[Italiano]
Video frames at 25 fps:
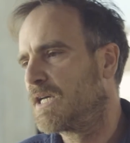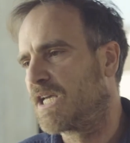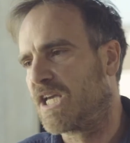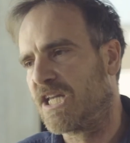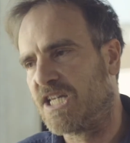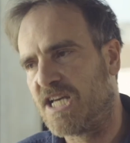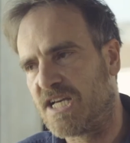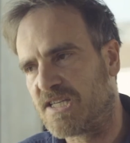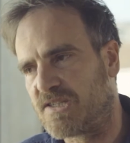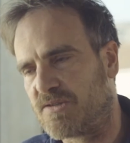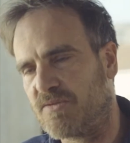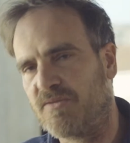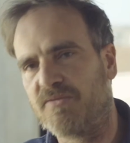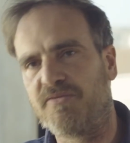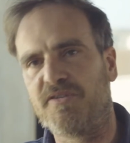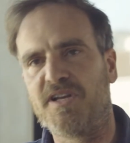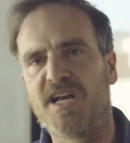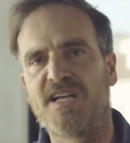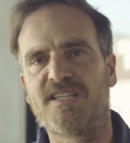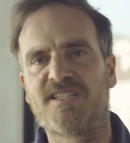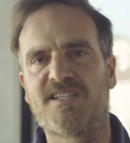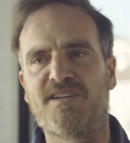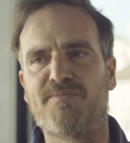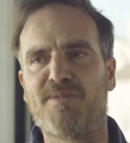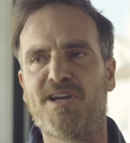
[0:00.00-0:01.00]
chiedesse un
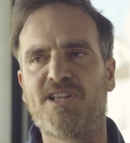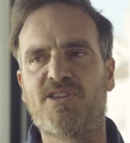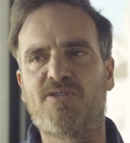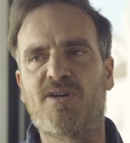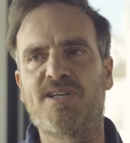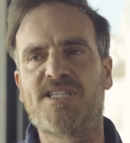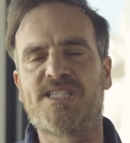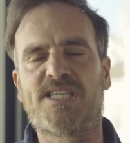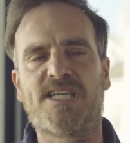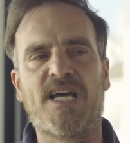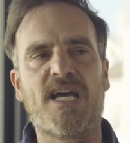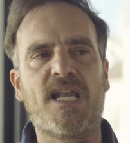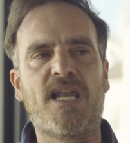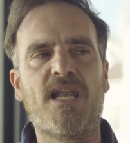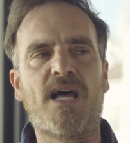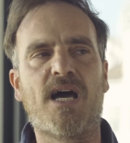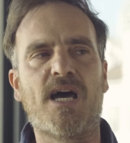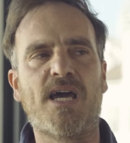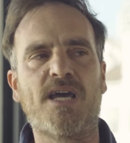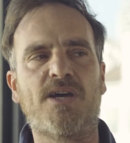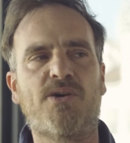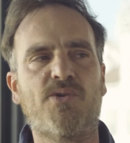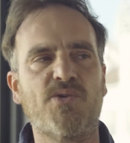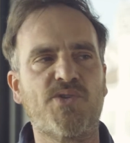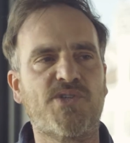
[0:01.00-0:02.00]
finanziamento ai
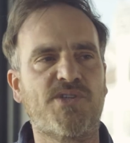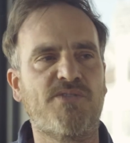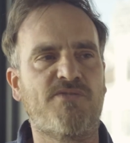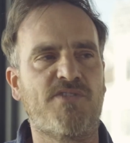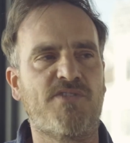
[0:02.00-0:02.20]
Sella e così